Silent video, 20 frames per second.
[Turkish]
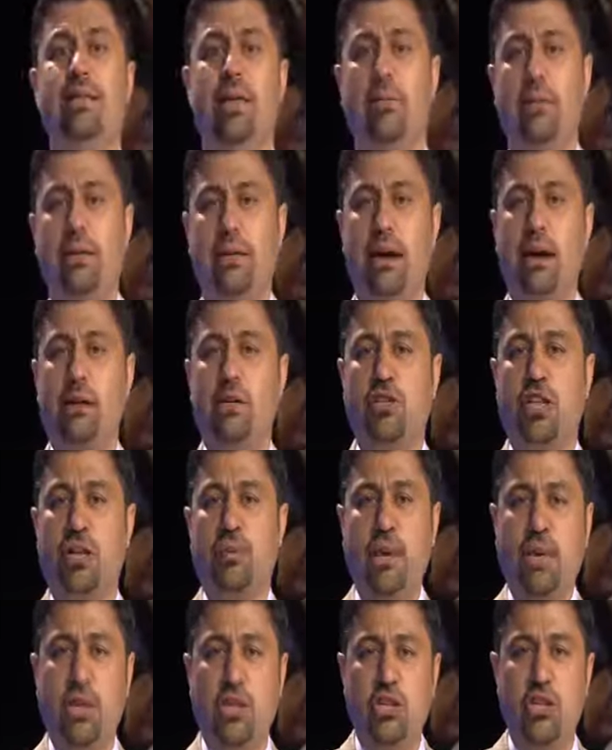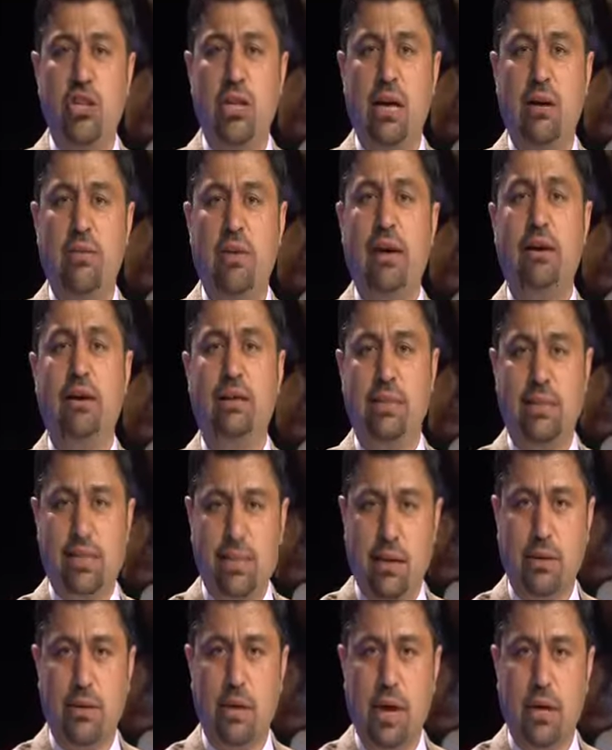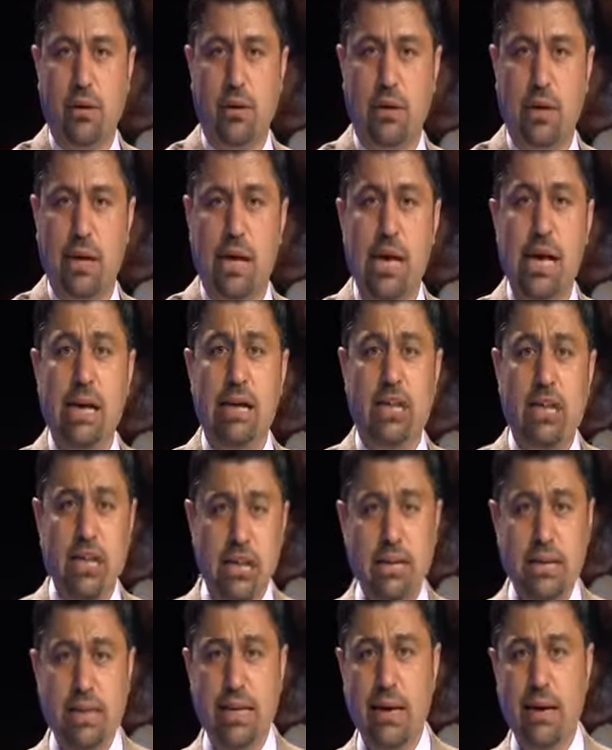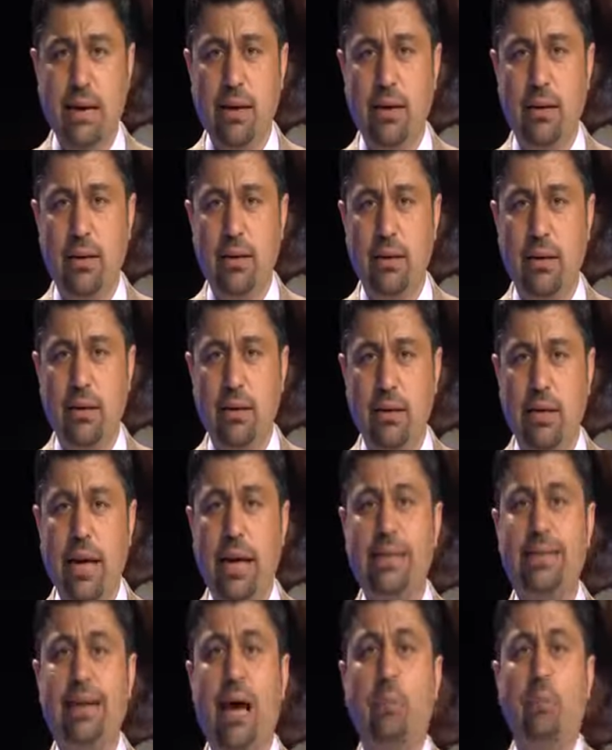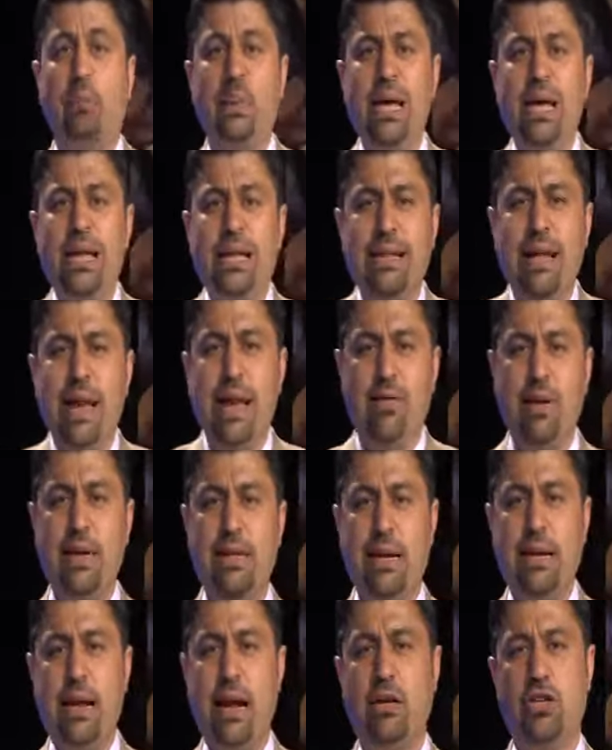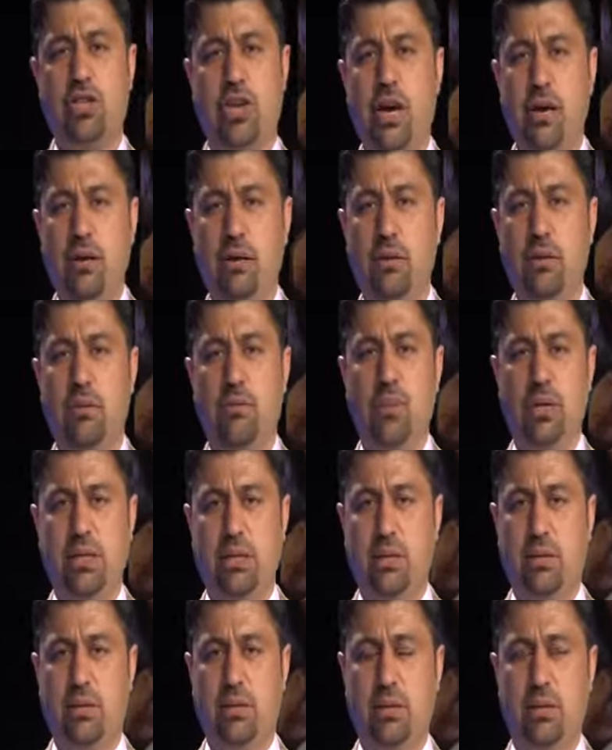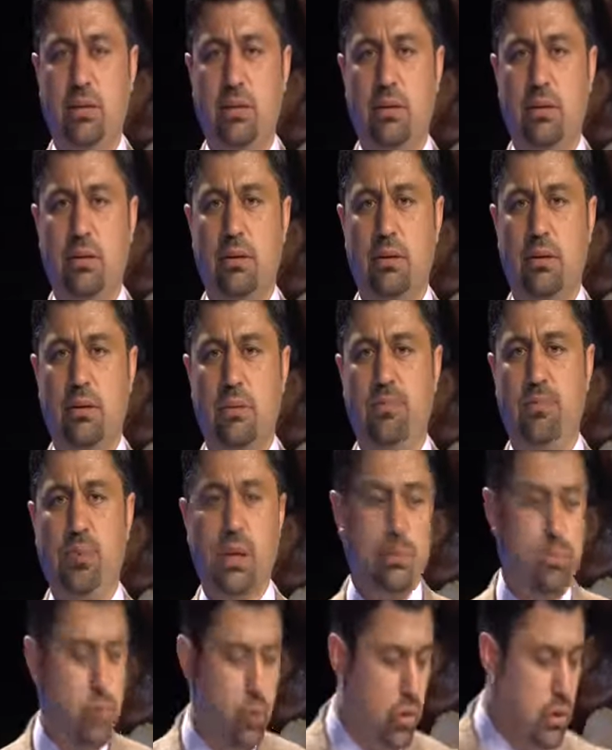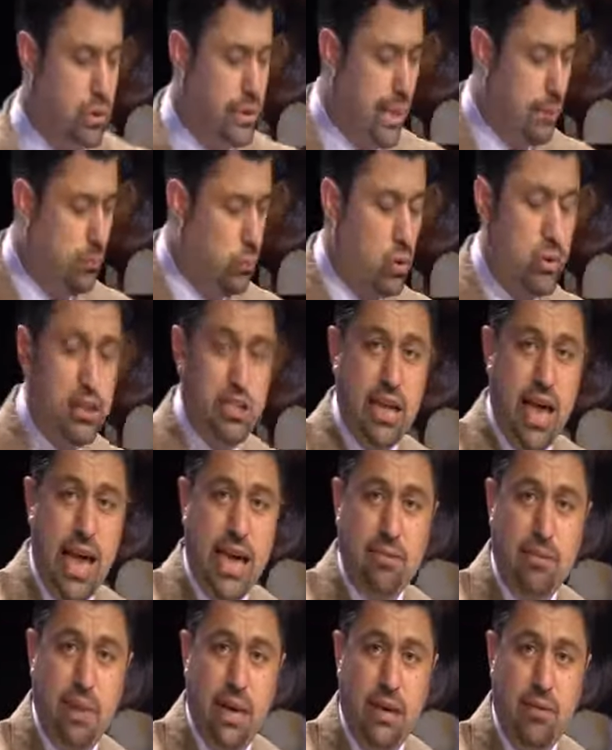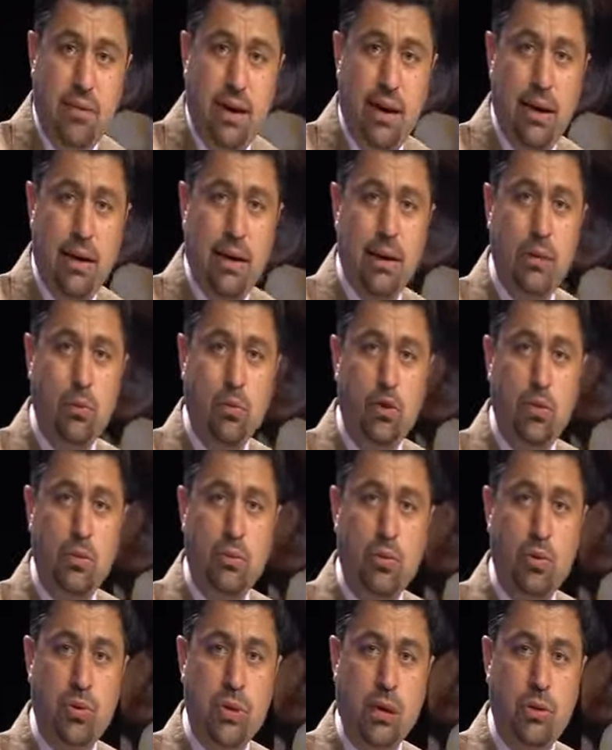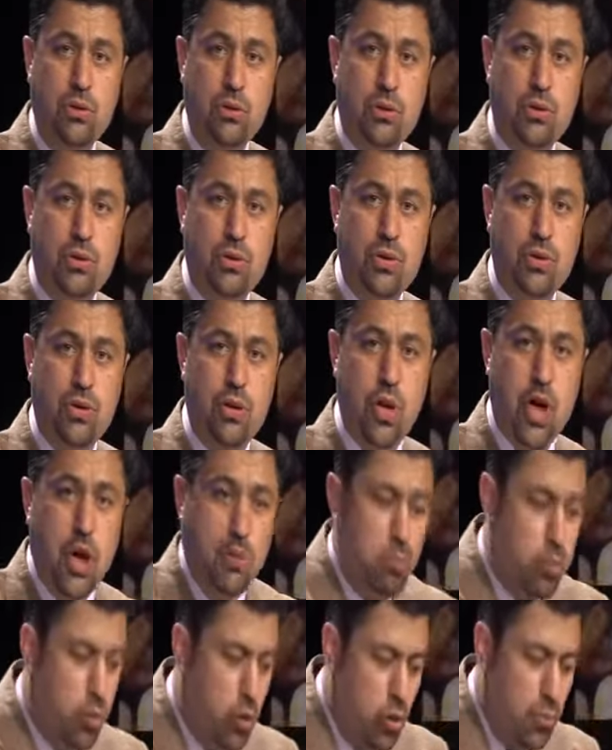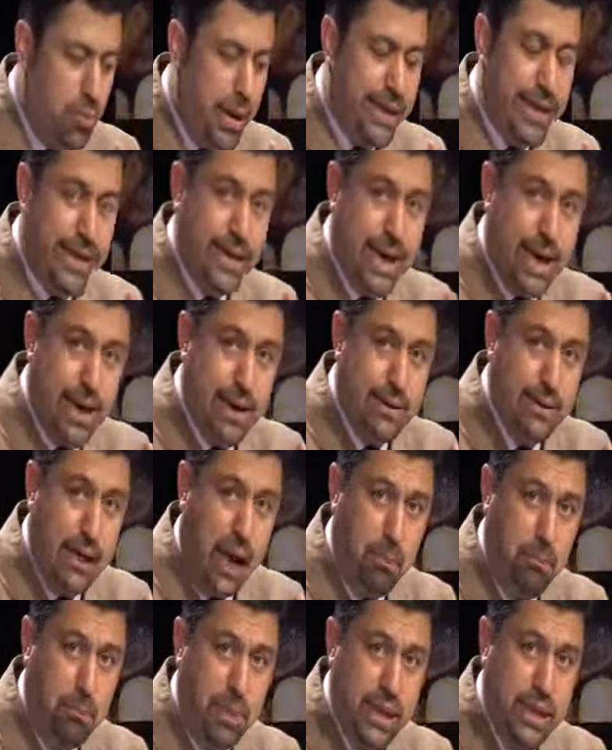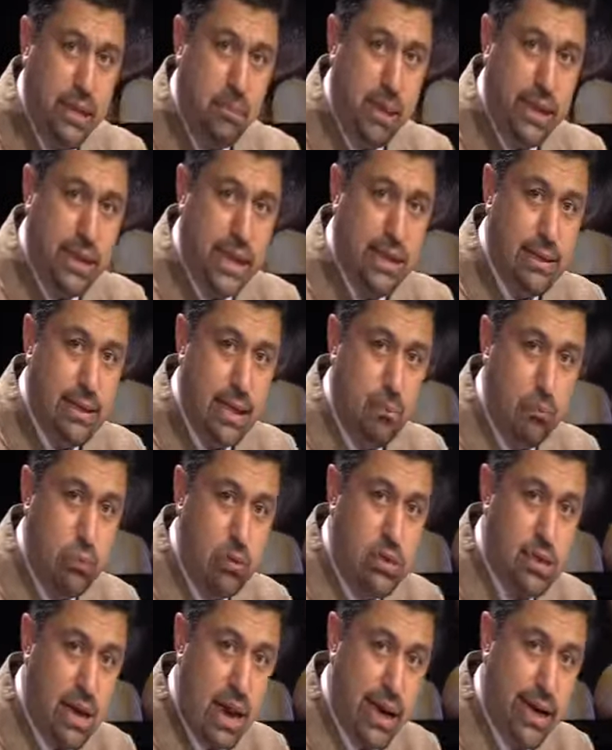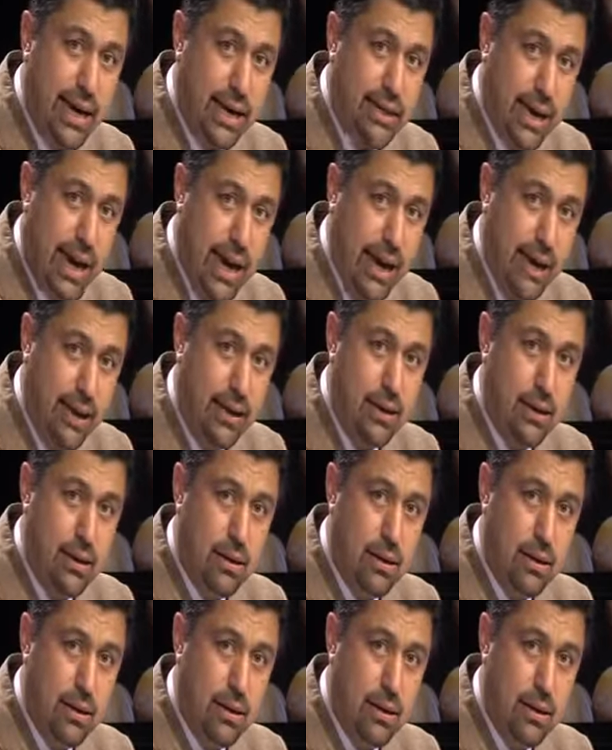sevgili kardeşlerim İncil'e ve Hristiyanlığa göre. Kilise yani Rabbin evi denen şey biziz. Bu yüzden bu işte ekmeği ve üzüm suyunu alıyoruz. Bu bedene, Rabbin bedenine bu sayede